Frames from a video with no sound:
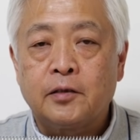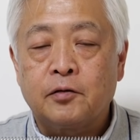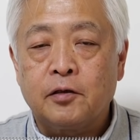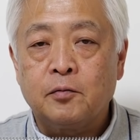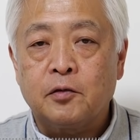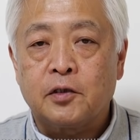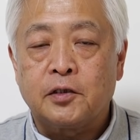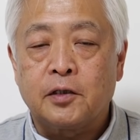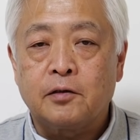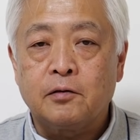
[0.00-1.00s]
それでもって
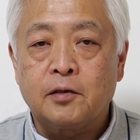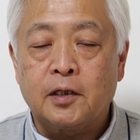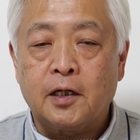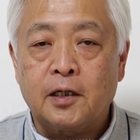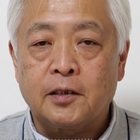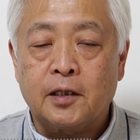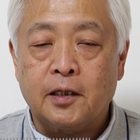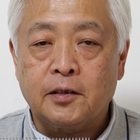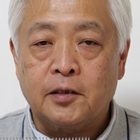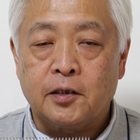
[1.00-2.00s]
石油の値段が下
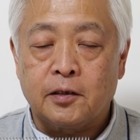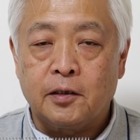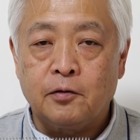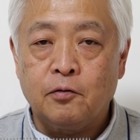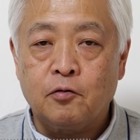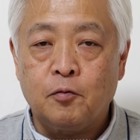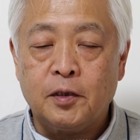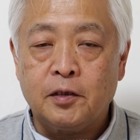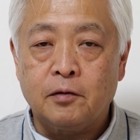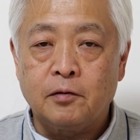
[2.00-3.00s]
がってきちゃって両方
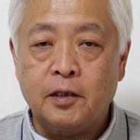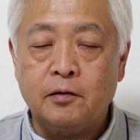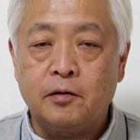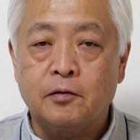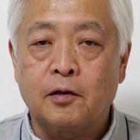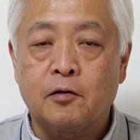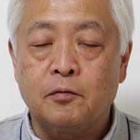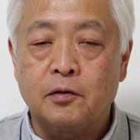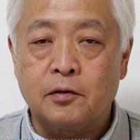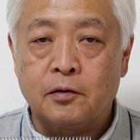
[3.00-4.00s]
困ってるねっていうのは表